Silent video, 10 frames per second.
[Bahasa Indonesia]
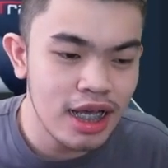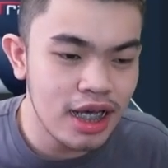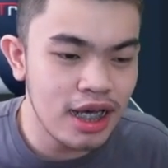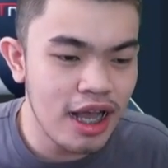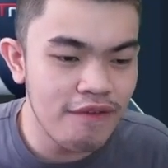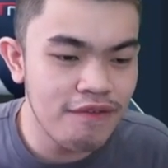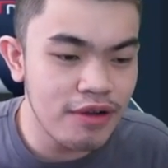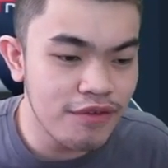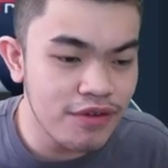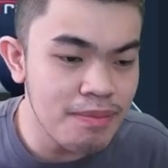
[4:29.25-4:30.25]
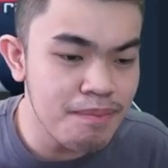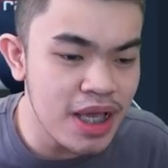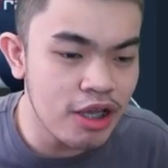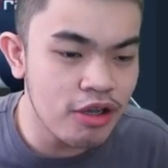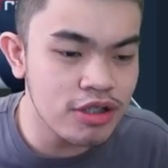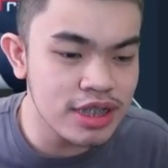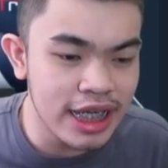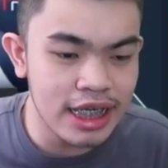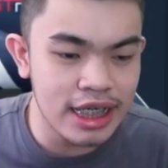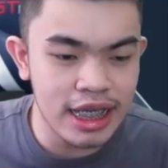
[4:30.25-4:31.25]
uh, have free big
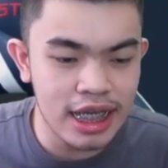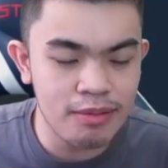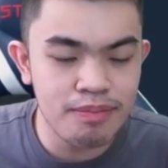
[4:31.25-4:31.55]
content ya kan